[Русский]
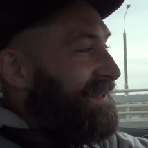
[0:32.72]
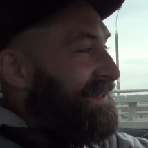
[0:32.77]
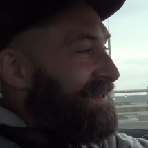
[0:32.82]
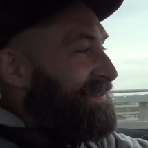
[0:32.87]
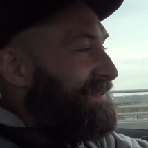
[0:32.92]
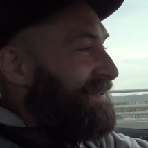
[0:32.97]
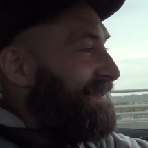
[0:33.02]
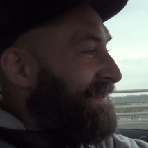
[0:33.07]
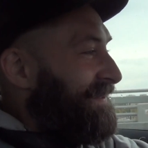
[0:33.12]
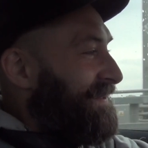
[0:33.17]

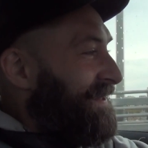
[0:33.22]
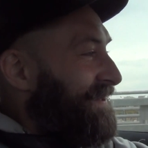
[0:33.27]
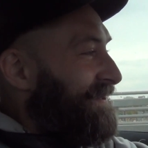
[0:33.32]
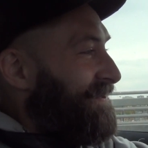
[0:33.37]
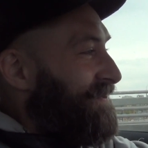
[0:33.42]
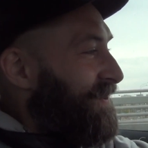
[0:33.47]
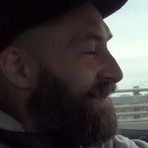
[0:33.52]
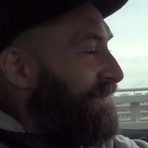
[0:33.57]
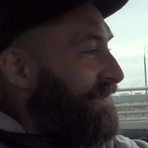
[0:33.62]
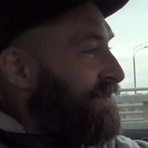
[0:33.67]

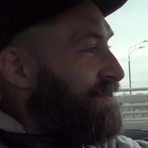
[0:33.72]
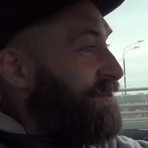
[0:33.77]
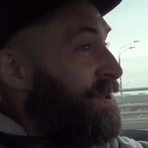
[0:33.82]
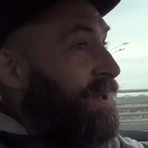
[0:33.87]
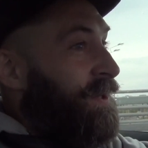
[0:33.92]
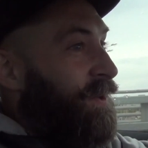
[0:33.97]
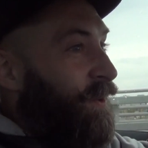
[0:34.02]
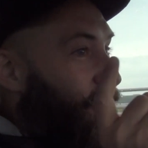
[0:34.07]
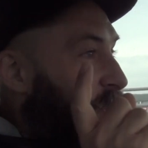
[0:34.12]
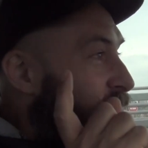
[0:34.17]
Кашендерович,
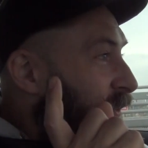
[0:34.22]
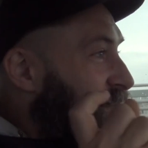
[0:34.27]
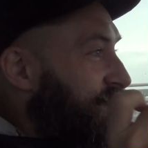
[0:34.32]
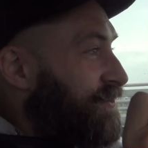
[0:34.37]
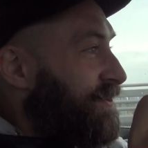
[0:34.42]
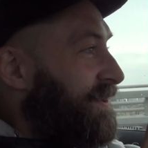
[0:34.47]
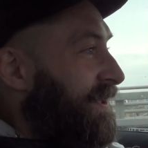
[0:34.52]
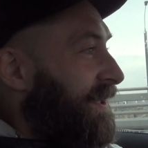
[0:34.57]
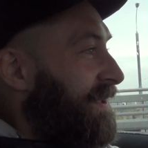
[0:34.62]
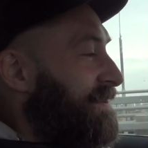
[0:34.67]
он
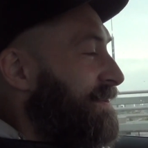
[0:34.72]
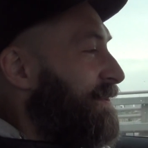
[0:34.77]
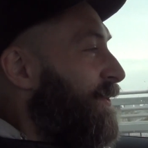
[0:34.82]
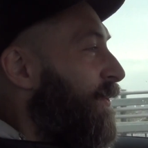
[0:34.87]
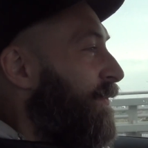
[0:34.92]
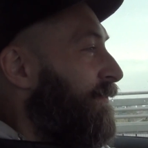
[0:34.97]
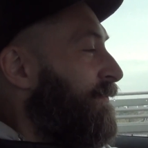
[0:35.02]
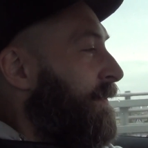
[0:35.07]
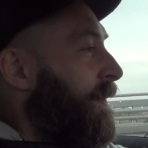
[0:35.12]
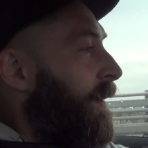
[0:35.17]
же
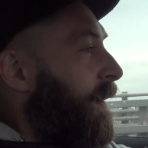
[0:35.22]
Козлов.